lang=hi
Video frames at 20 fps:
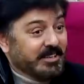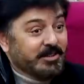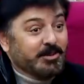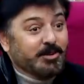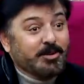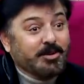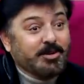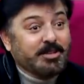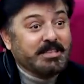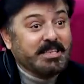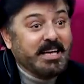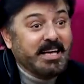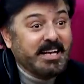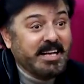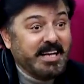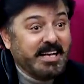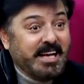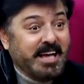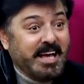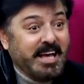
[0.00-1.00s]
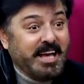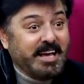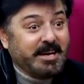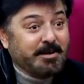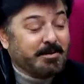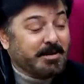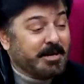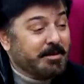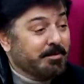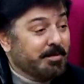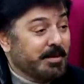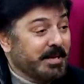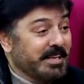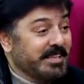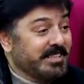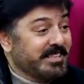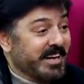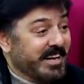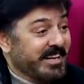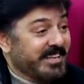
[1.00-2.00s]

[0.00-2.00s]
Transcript: हम्म। तो ये नहीं है कंप्लीट